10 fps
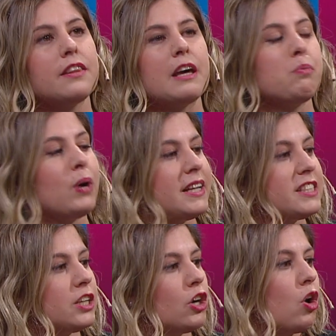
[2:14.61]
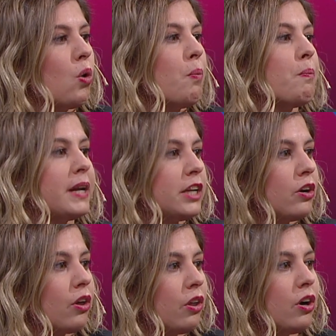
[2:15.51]
Después le siguió un
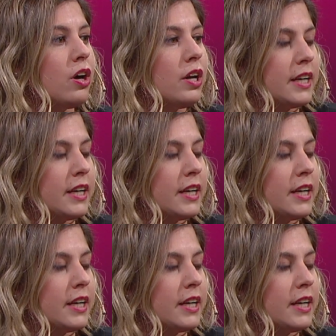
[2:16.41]
periodo